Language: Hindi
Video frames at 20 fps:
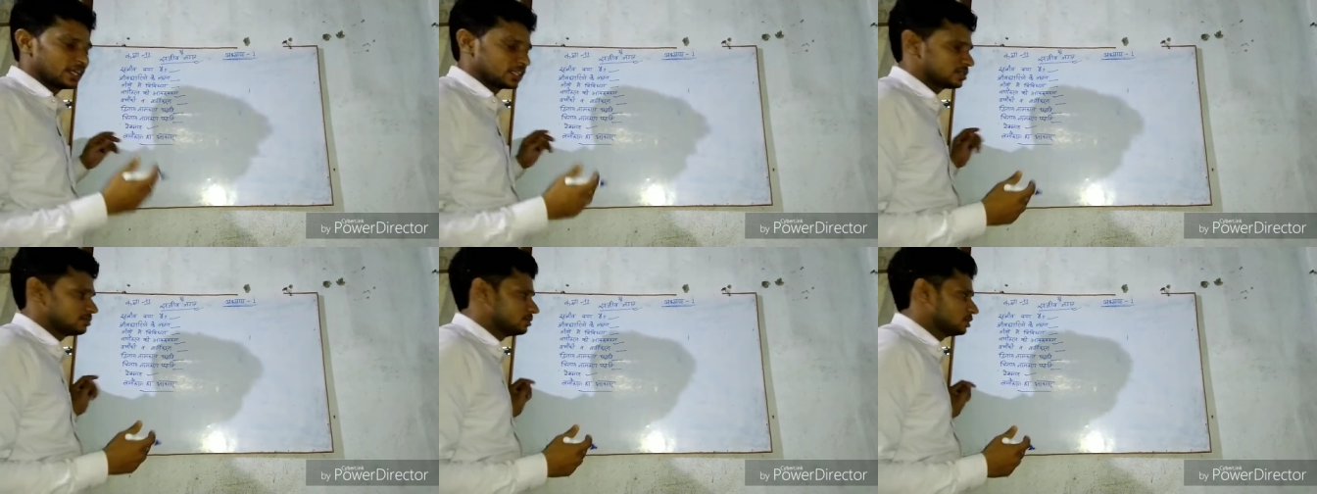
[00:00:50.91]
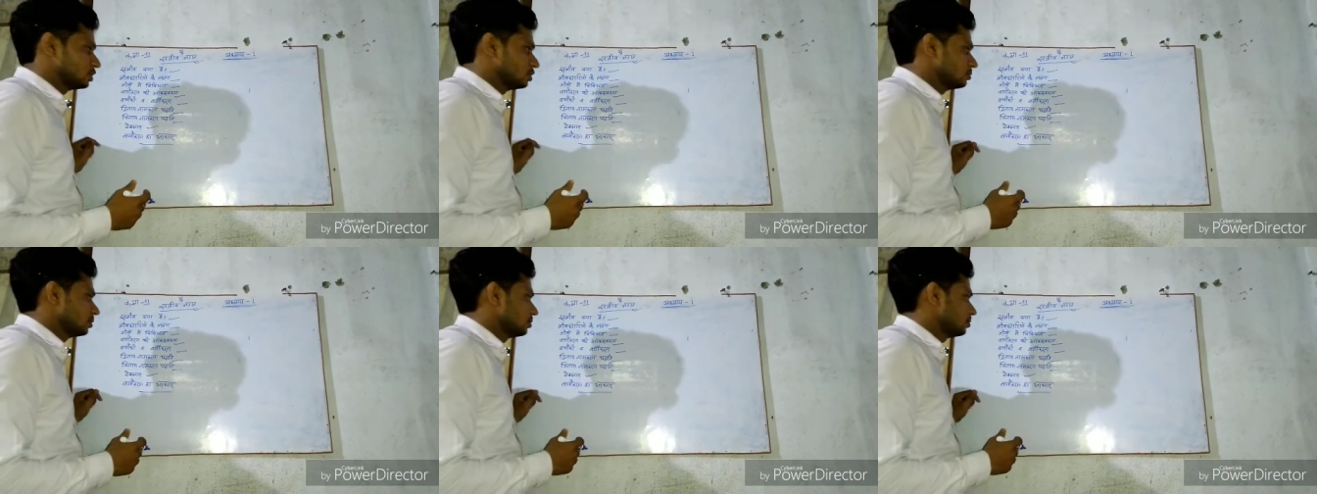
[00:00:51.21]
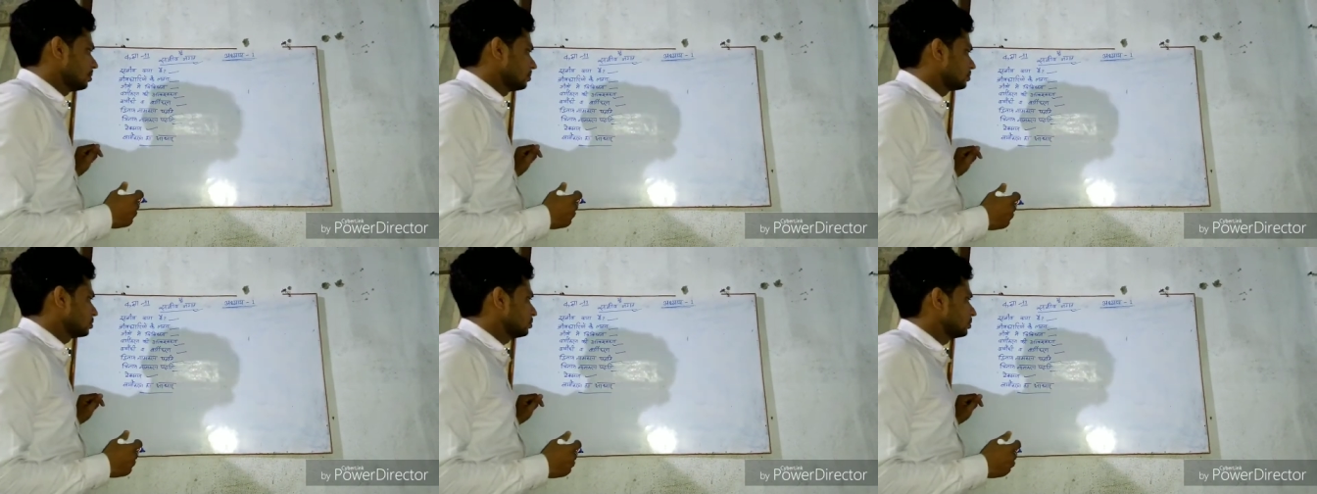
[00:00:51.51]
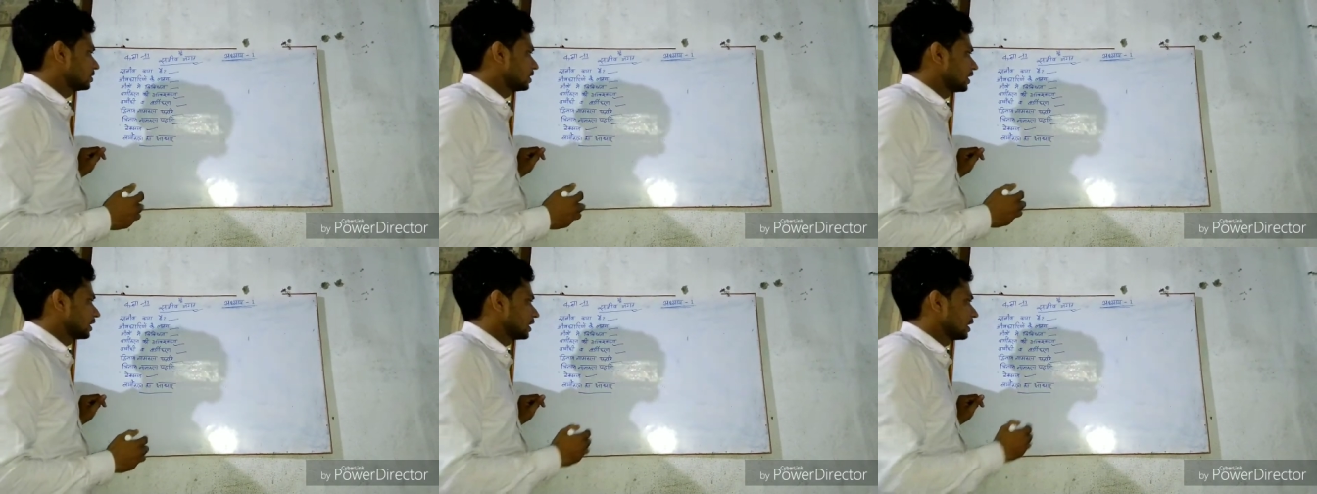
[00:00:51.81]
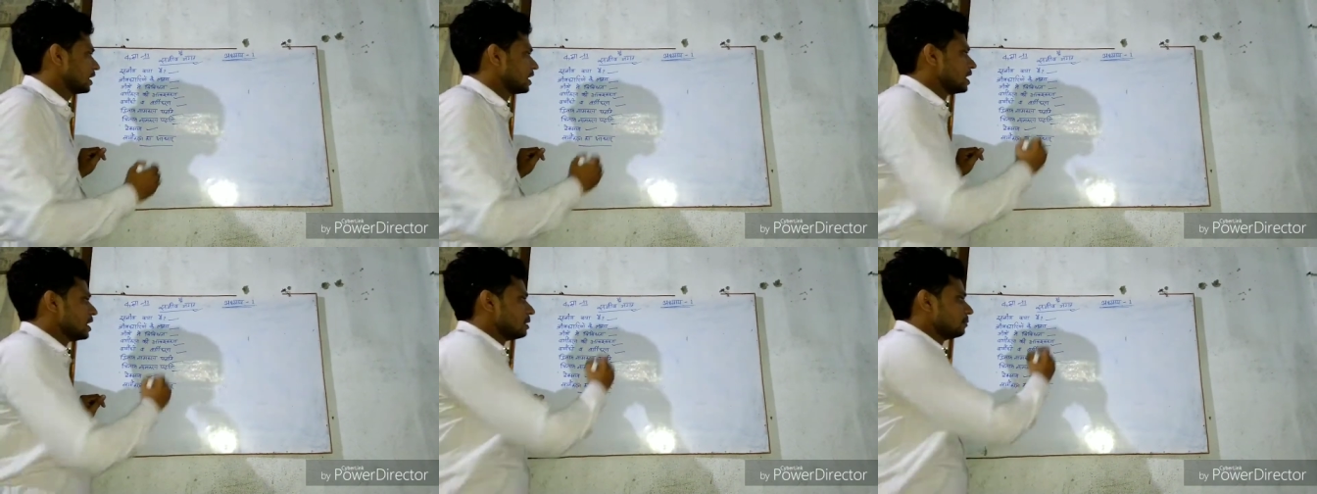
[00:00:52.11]
नेक्स्ट वीडियो में हम आपको
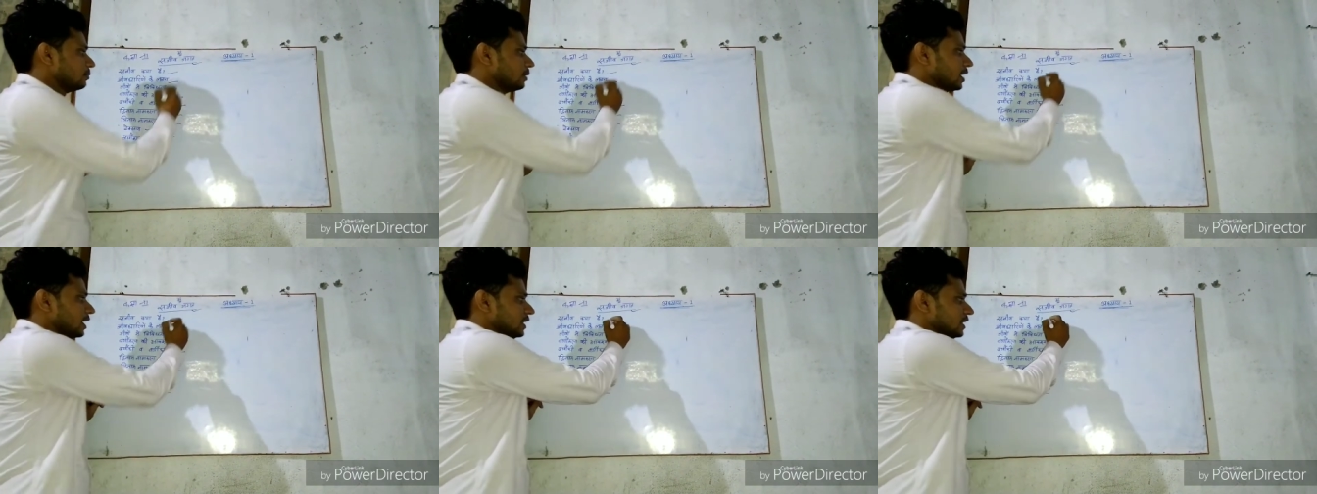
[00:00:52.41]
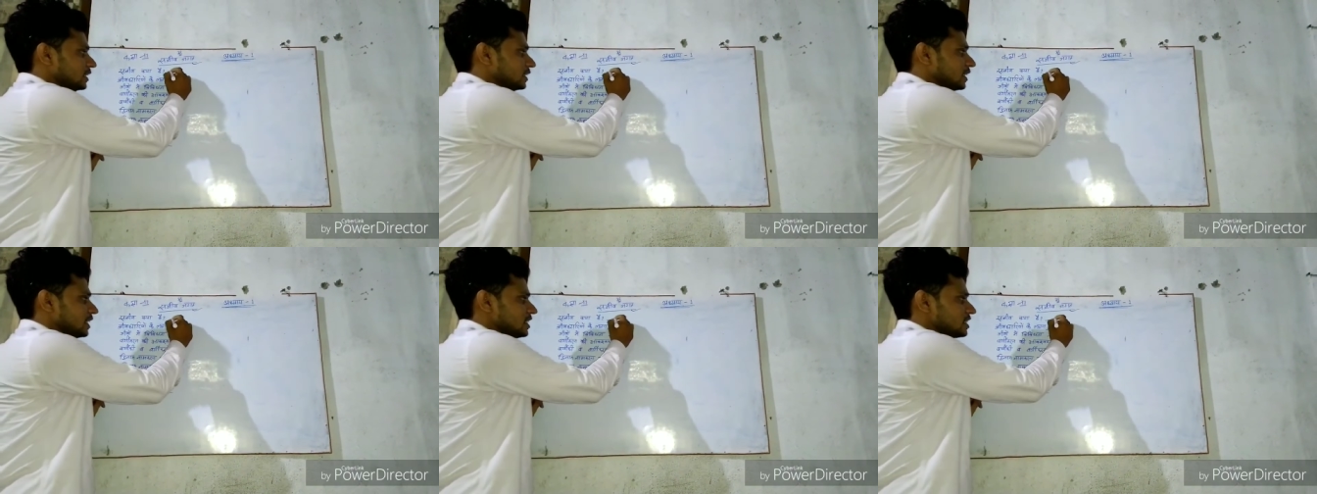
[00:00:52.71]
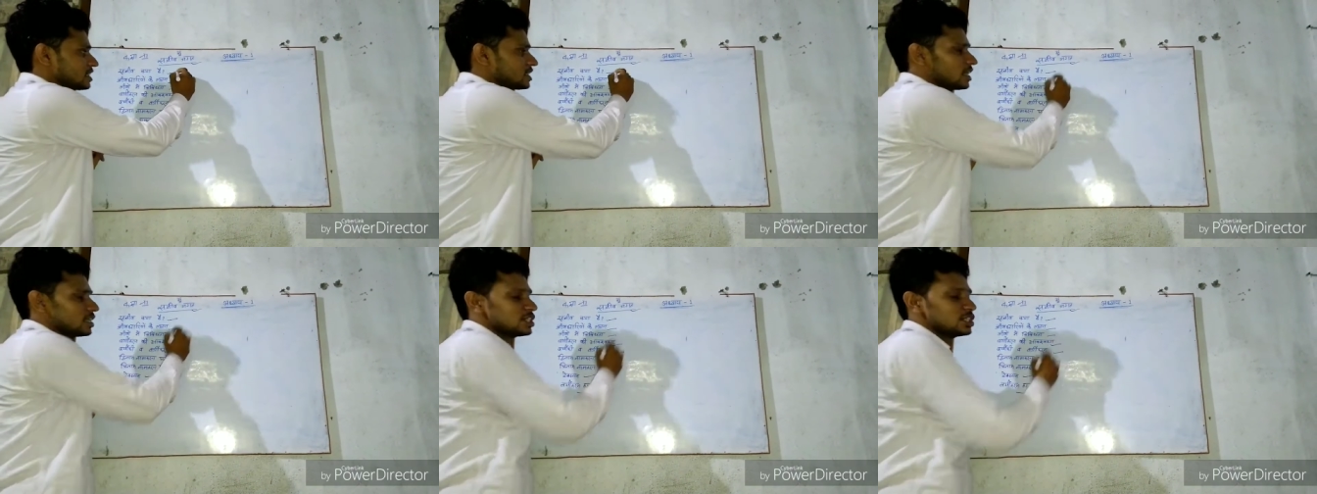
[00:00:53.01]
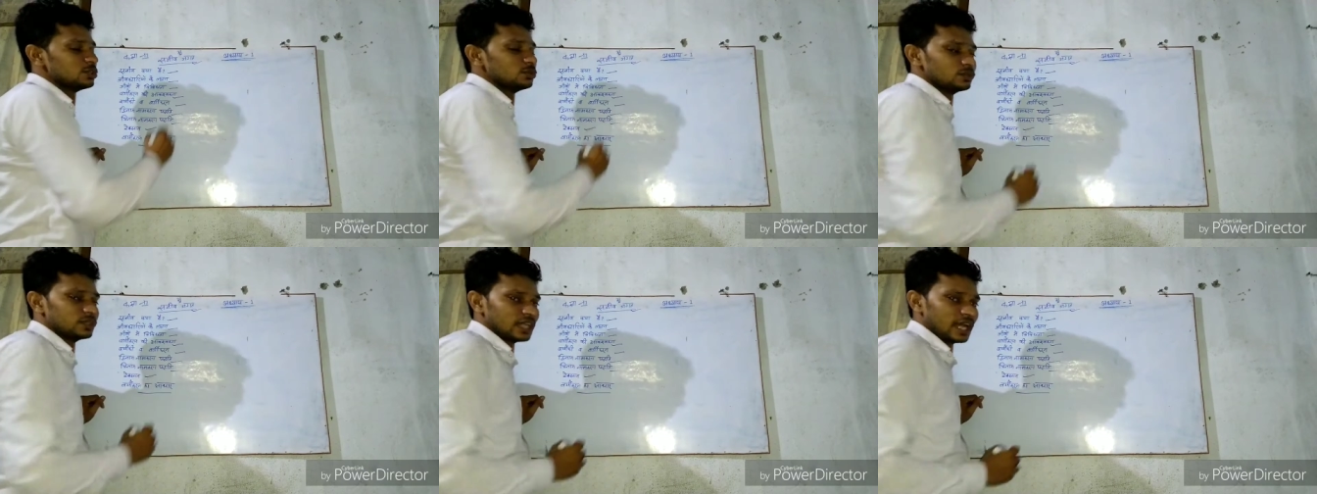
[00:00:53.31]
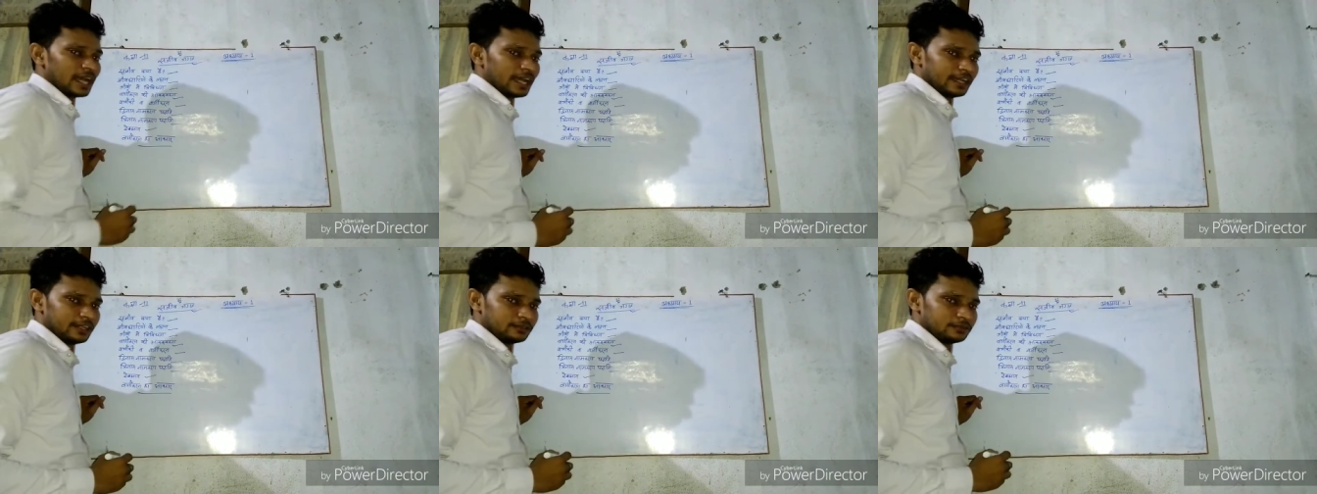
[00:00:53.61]
बताएंगे पहला देखते हैं सजीव
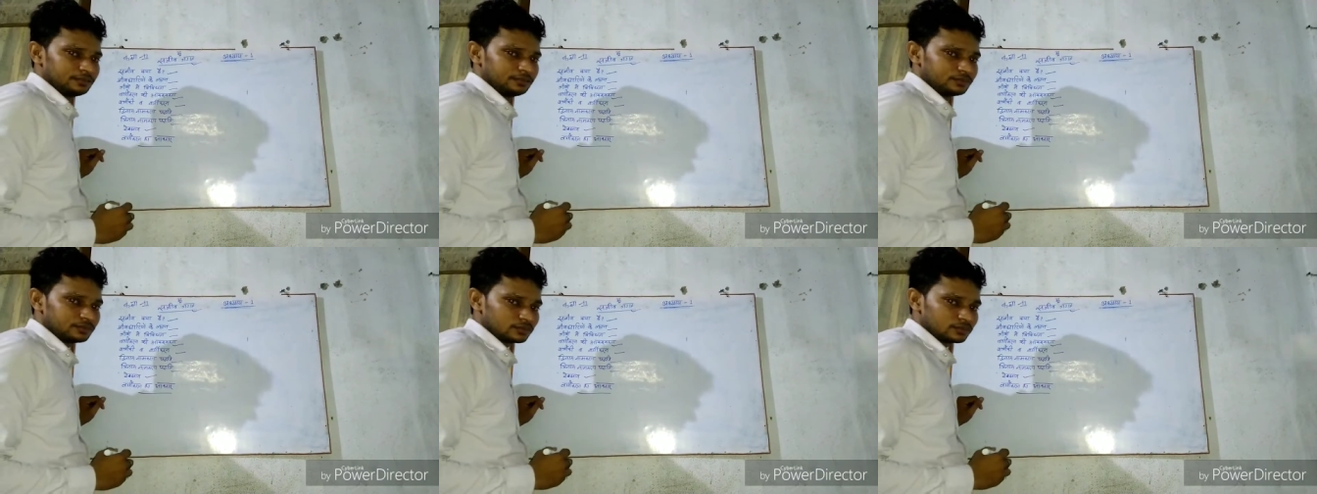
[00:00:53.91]
क्या है